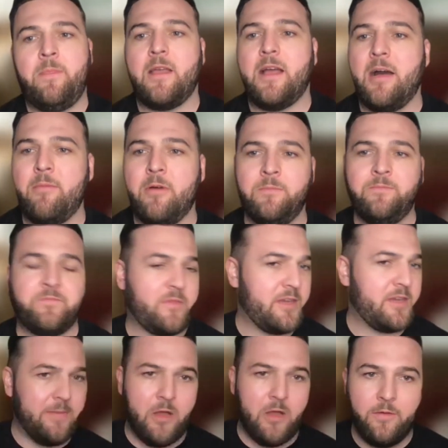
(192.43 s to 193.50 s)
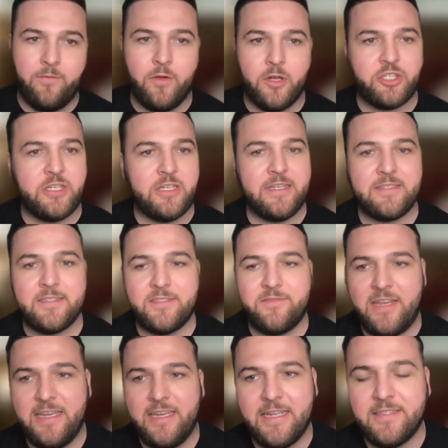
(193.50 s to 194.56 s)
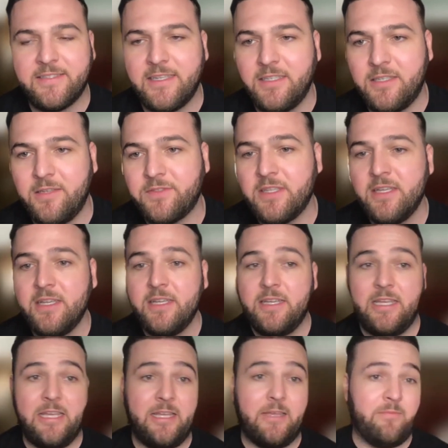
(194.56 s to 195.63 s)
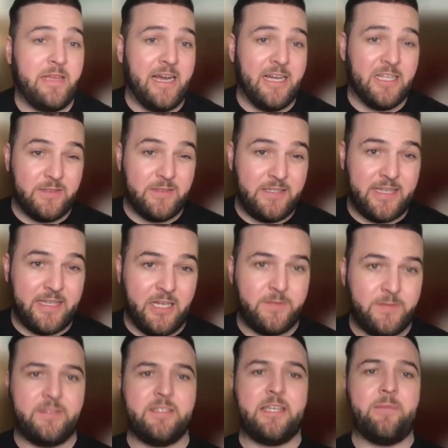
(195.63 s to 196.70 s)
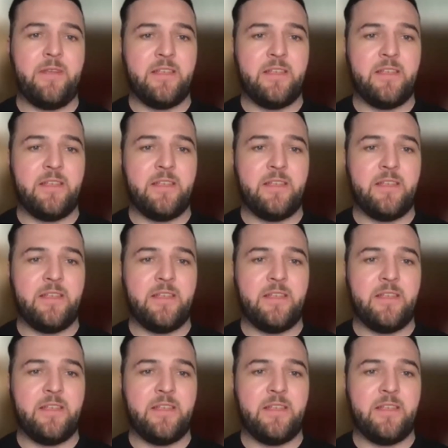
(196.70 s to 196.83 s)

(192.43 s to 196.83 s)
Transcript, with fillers: aber kann mir auch vorstellen, dass es weniger Incentives im Jahr 2023 gibt.